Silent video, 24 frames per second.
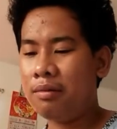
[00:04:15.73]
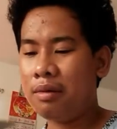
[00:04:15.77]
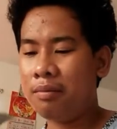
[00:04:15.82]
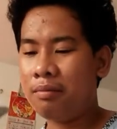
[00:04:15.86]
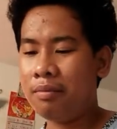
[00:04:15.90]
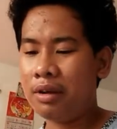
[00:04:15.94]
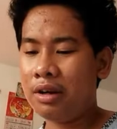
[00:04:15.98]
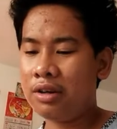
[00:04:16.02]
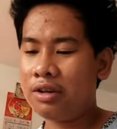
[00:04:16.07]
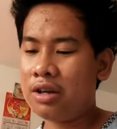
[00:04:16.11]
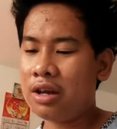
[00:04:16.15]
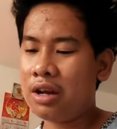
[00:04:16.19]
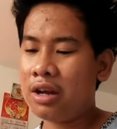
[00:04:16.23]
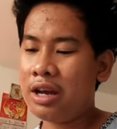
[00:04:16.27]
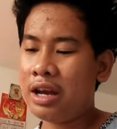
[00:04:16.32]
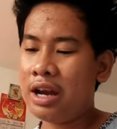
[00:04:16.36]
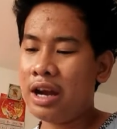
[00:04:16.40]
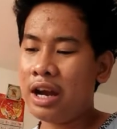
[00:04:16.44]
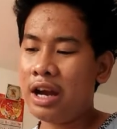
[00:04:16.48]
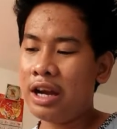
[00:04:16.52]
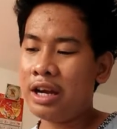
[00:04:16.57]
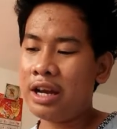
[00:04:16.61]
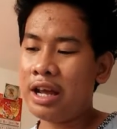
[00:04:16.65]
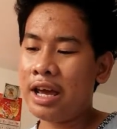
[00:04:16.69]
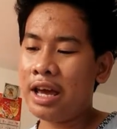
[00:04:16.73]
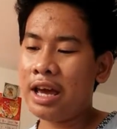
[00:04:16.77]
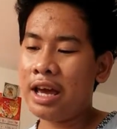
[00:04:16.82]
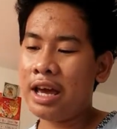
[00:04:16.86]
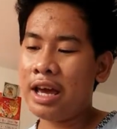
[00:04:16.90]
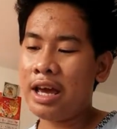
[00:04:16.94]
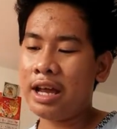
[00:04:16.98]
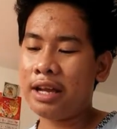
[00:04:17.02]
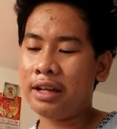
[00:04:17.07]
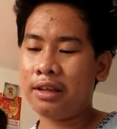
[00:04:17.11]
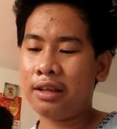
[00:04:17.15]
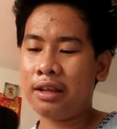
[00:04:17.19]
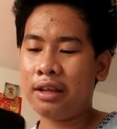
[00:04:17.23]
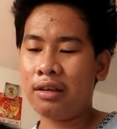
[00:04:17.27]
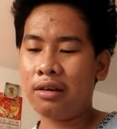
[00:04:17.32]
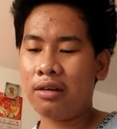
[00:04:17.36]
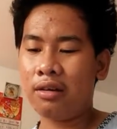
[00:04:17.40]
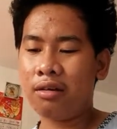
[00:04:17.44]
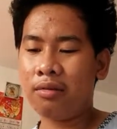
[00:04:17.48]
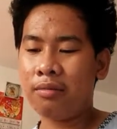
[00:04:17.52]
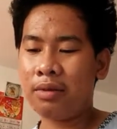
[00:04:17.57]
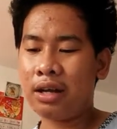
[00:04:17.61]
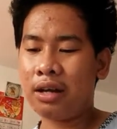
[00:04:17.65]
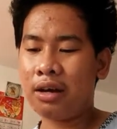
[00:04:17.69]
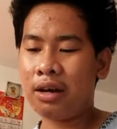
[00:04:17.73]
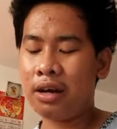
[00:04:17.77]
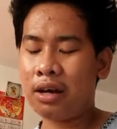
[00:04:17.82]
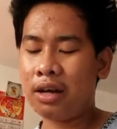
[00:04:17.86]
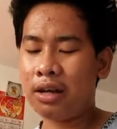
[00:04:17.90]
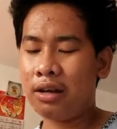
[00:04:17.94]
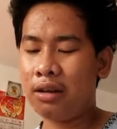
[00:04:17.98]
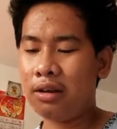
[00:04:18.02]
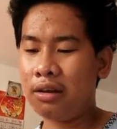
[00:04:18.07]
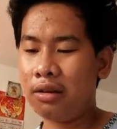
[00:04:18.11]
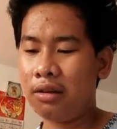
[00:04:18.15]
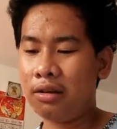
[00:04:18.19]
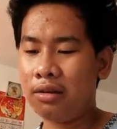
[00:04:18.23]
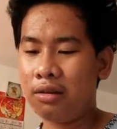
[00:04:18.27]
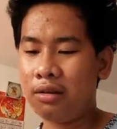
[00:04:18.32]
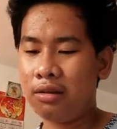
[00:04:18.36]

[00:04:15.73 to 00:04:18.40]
may free siyang hairnet. Oh my god.